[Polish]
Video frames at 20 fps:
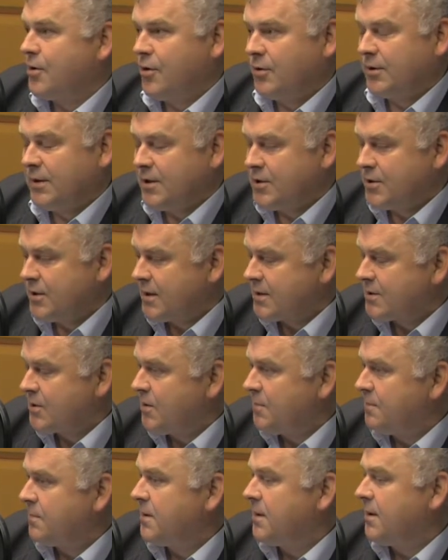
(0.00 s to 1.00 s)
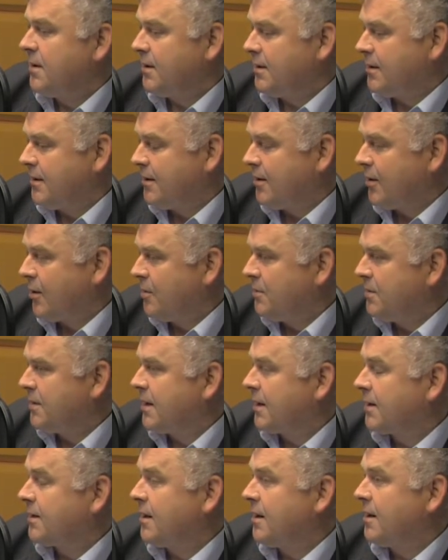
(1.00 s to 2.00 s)
Ciąg dalszy nastąpi i oby
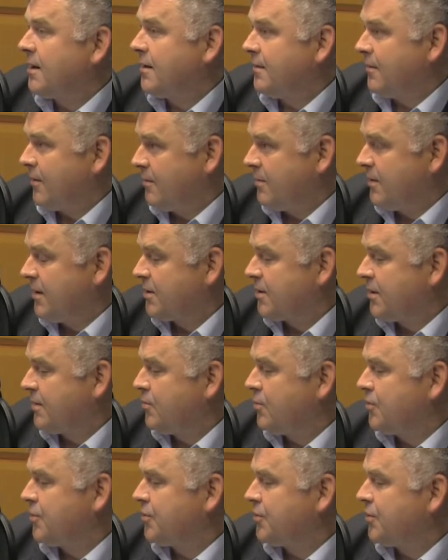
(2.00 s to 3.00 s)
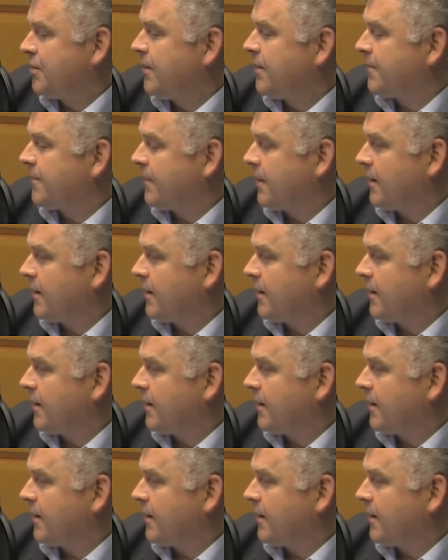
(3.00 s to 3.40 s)
tak dalej, oby nasza młodzież,